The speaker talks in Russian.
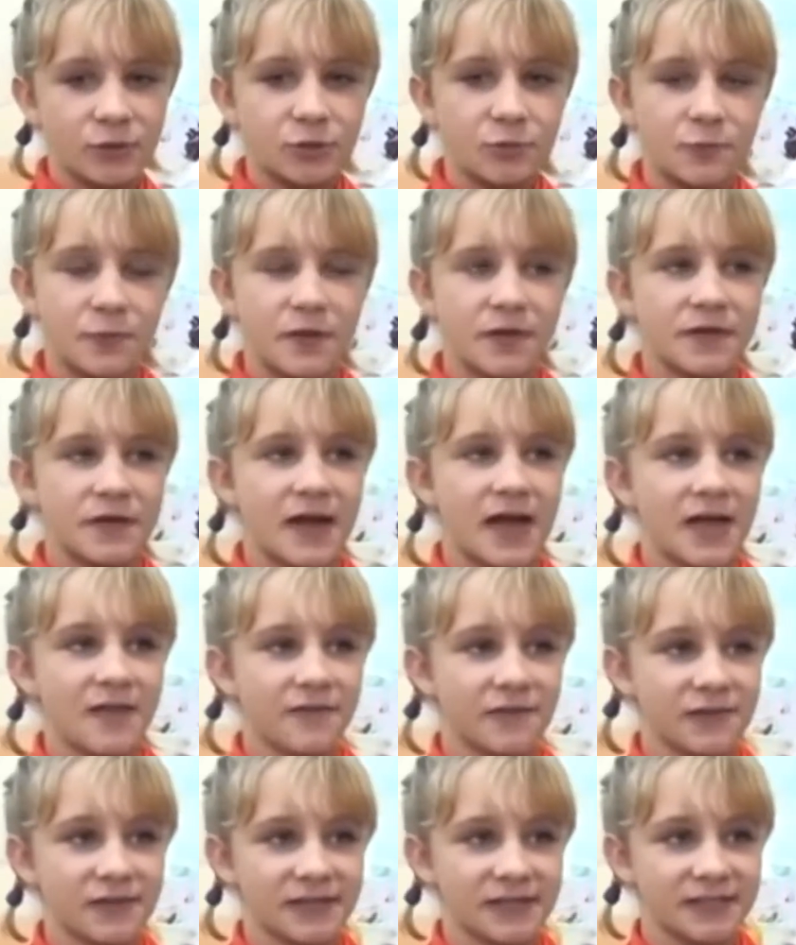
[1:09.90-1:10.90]
очень
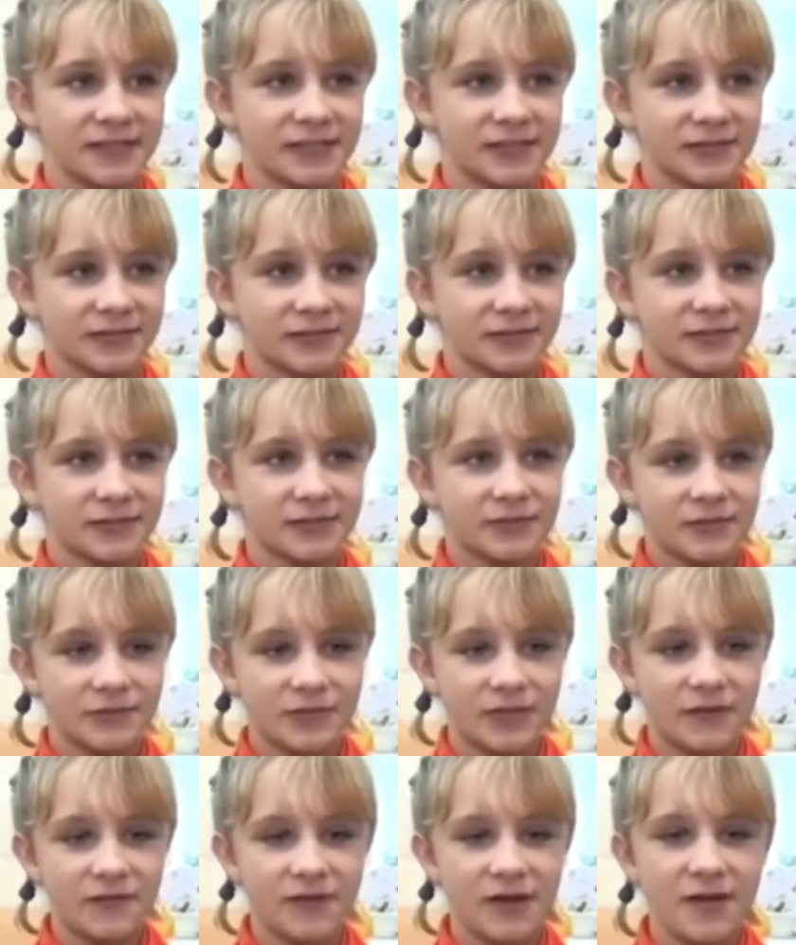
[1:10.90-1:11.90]
понравилось.
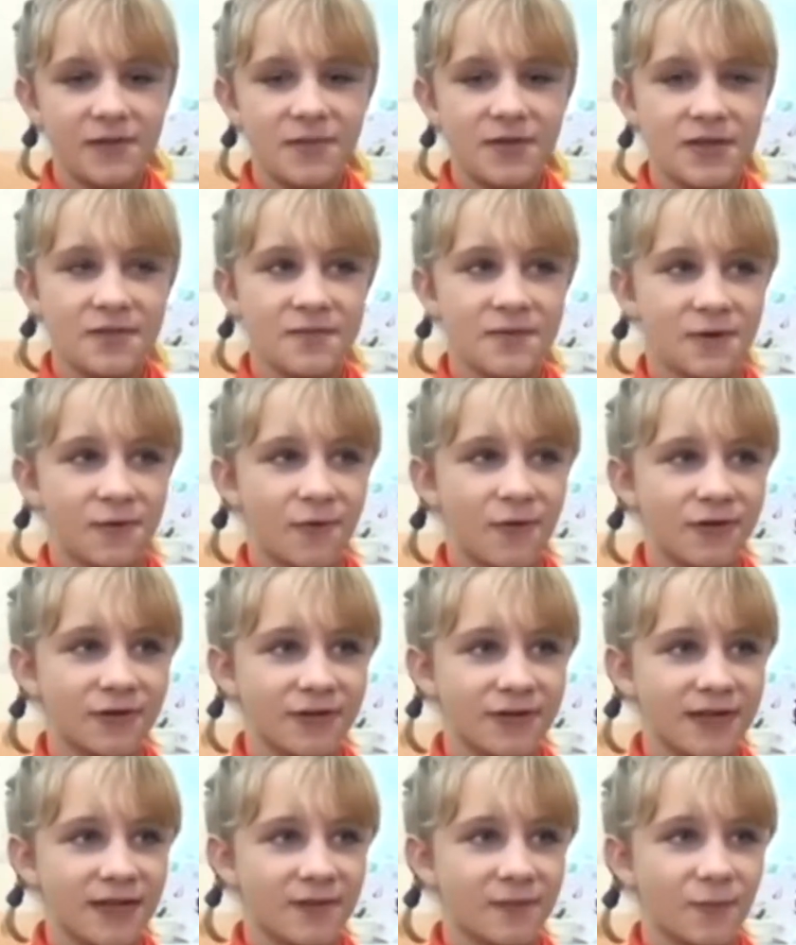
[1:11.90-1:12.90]
Со временем
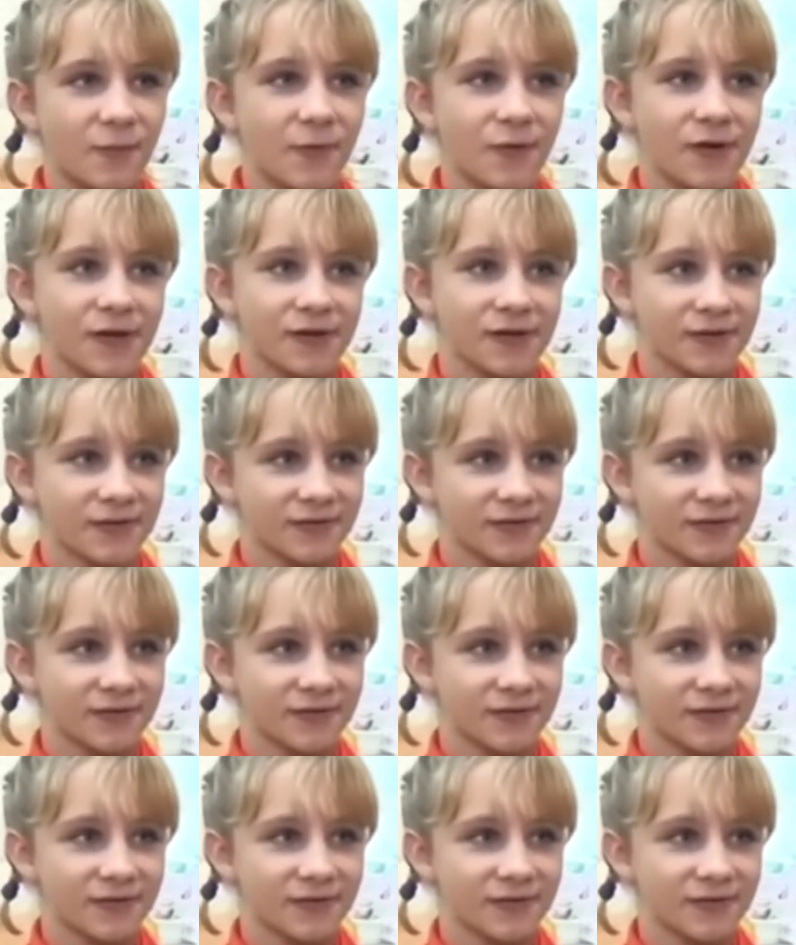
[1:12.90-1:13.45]
охота домой.